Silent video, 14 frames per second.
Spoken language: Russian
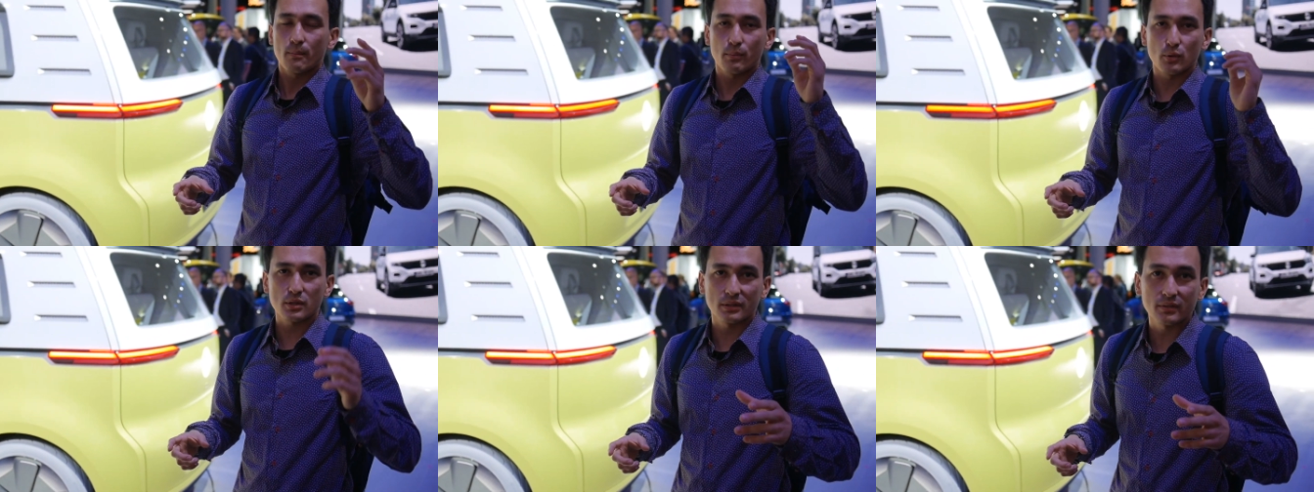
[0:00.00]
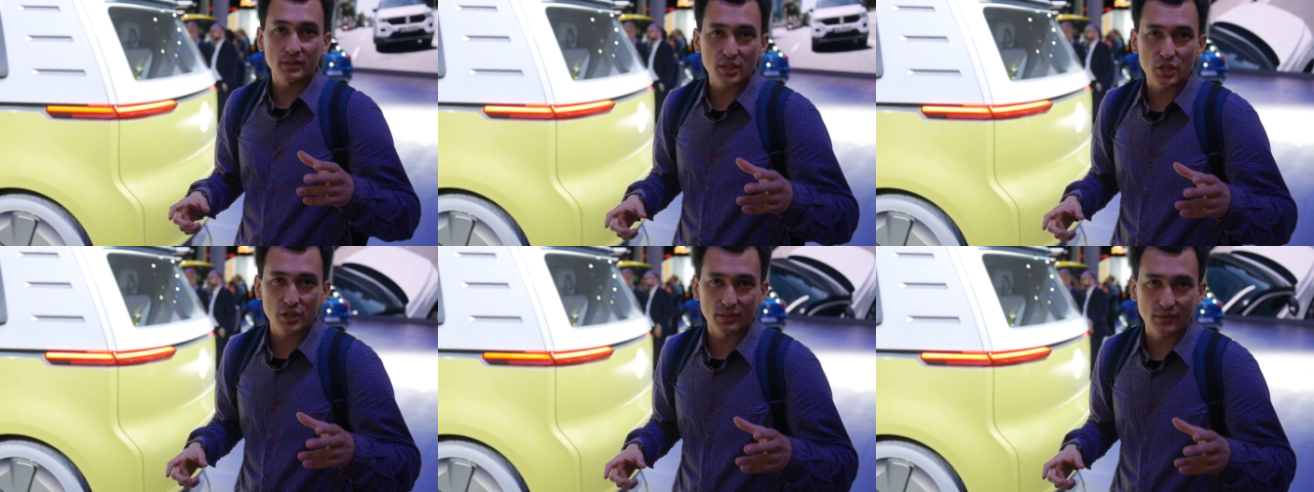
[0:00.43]
после
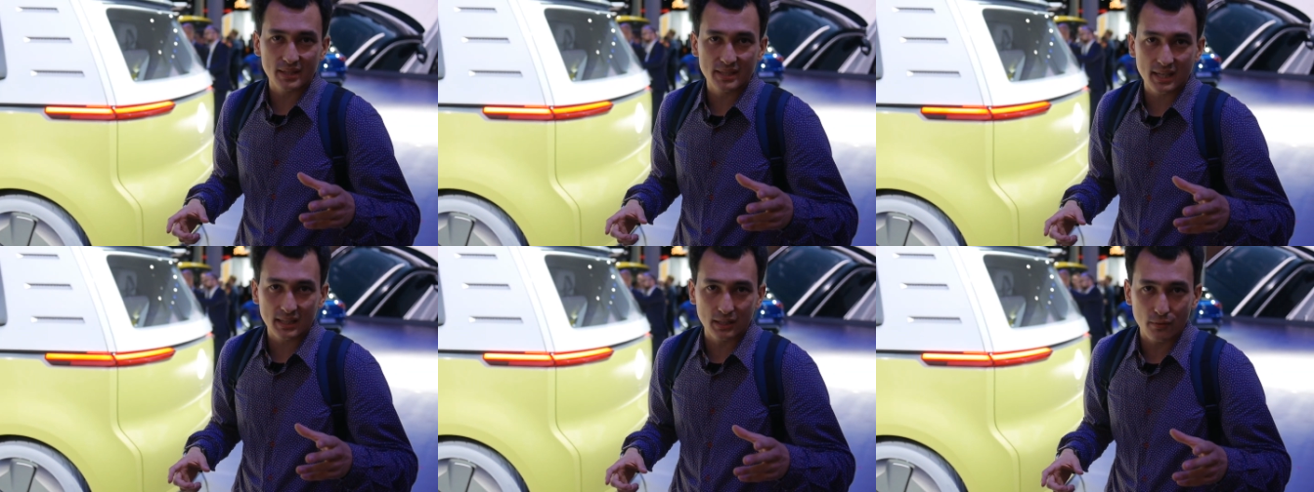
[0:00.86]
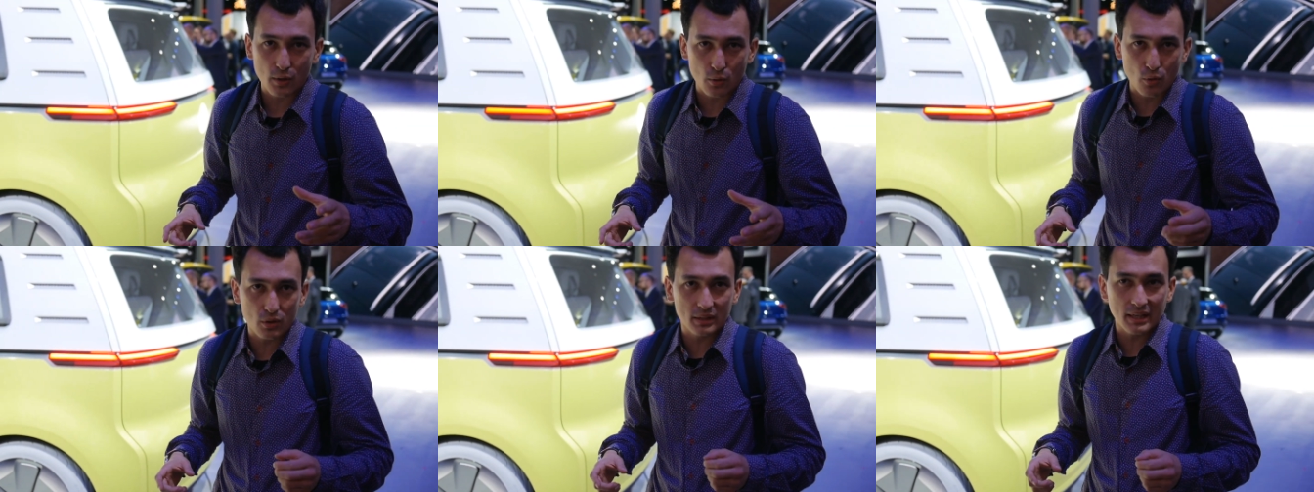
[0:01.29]
2020
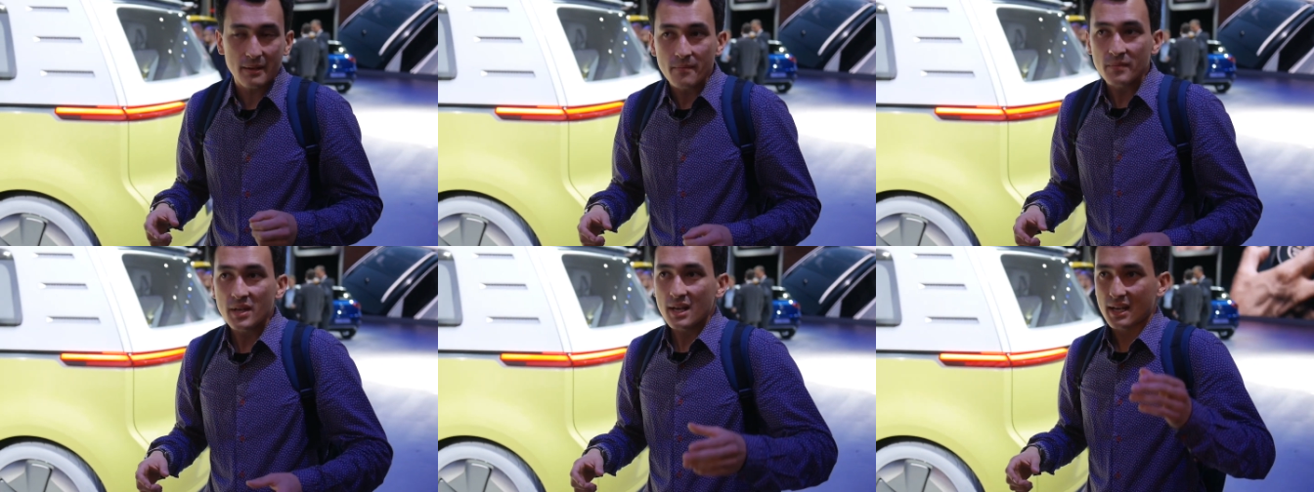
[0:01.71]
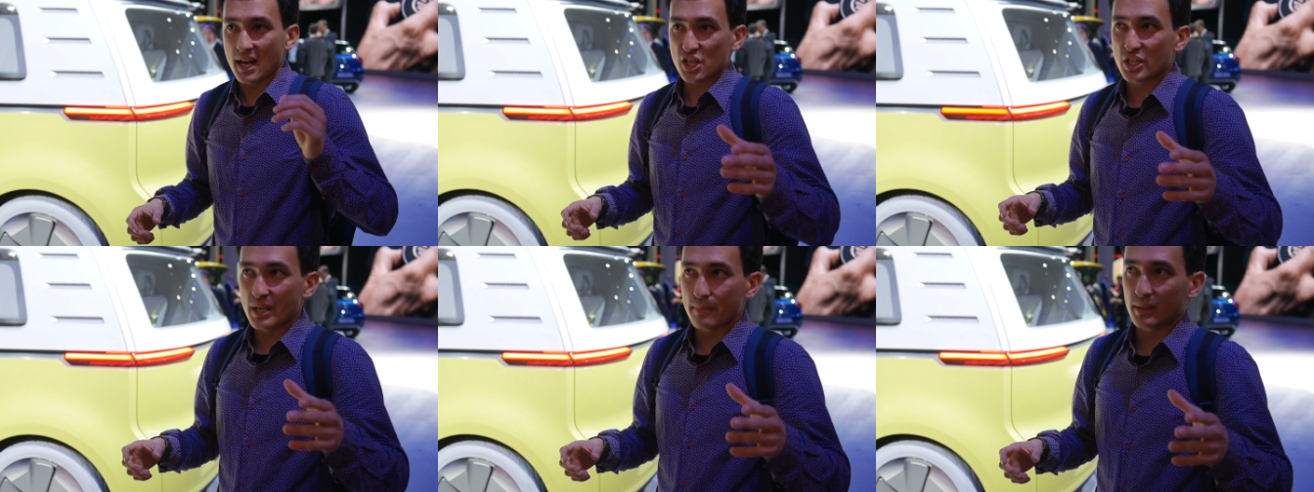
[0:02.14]
года
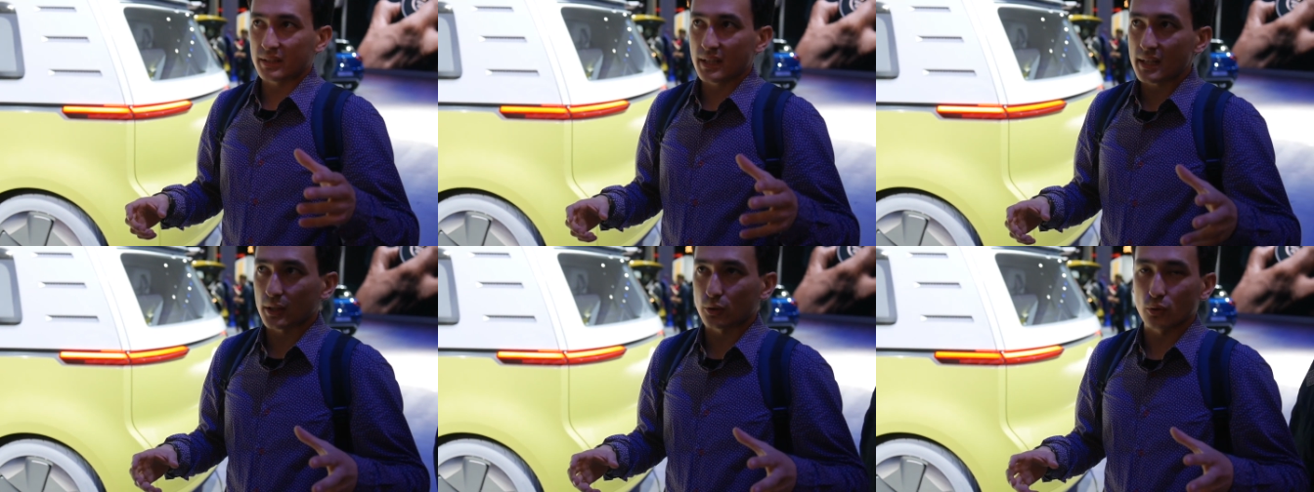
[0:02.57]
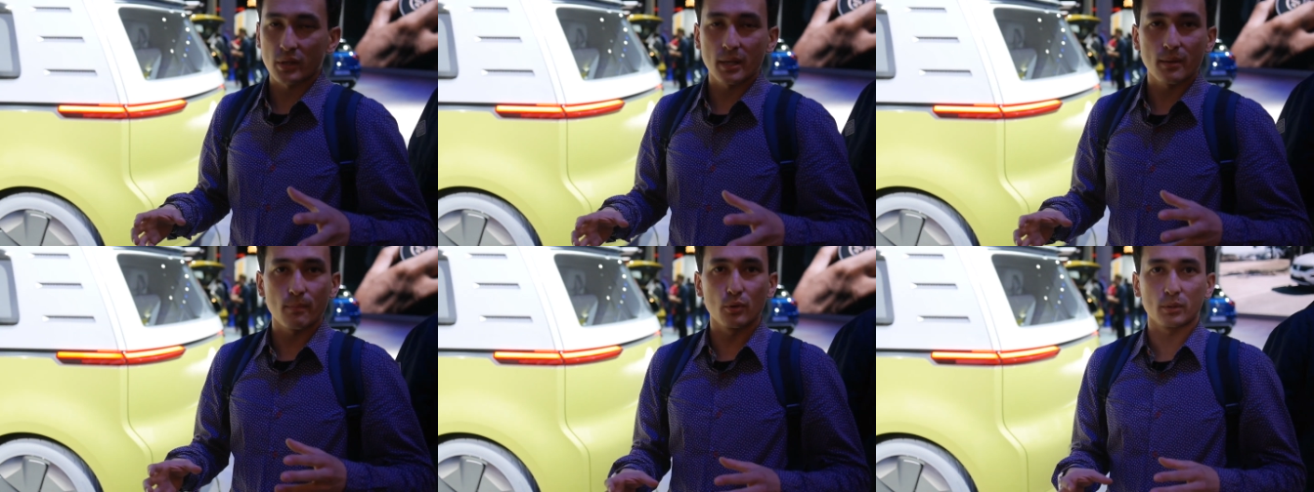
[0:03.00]
каждая модель,
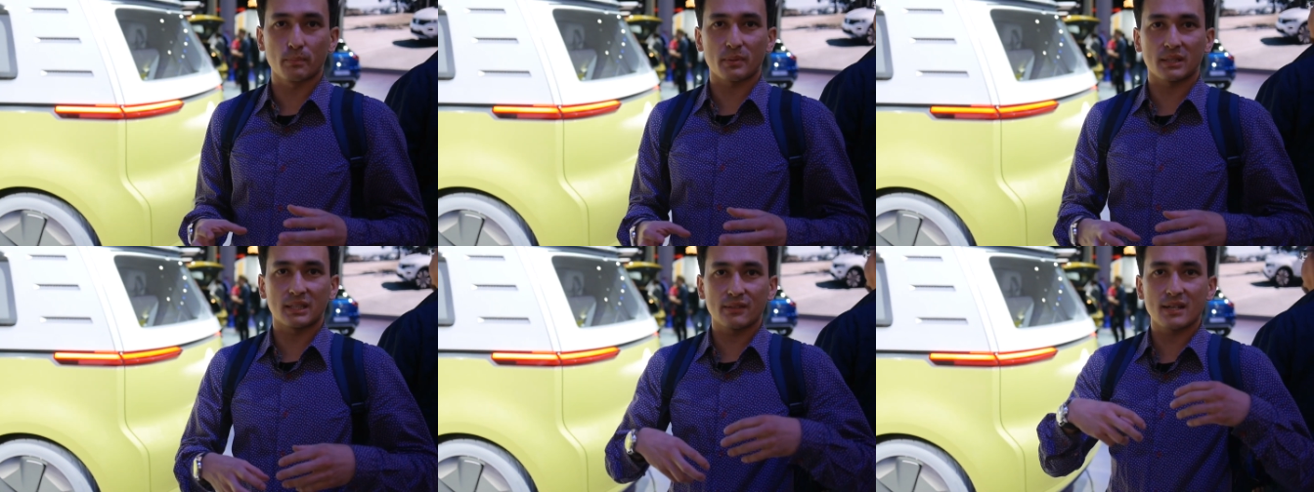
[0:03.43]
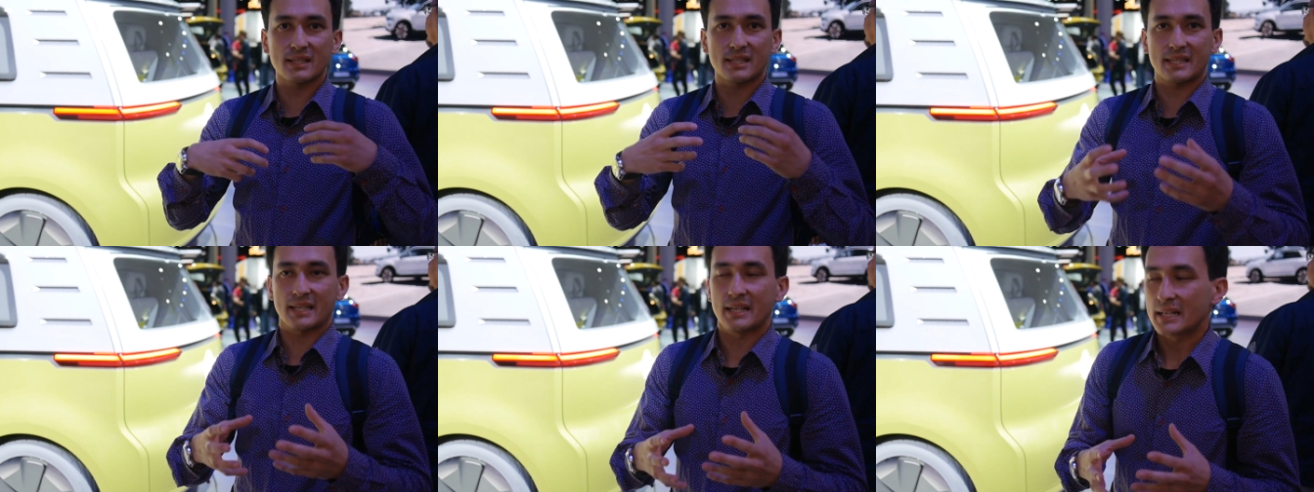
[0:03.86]
которая будет
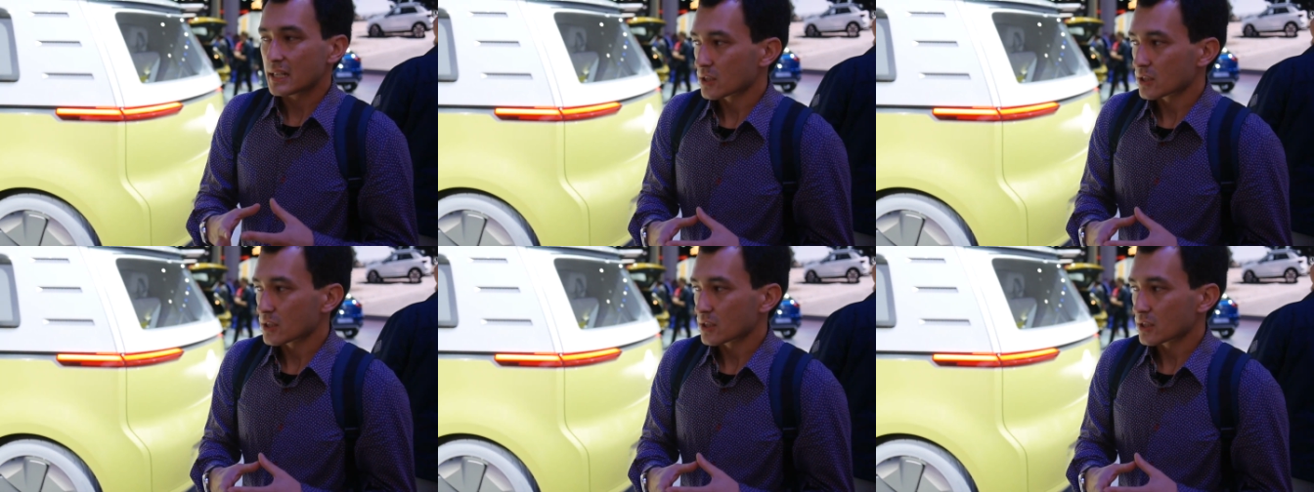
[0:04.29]
продаваться,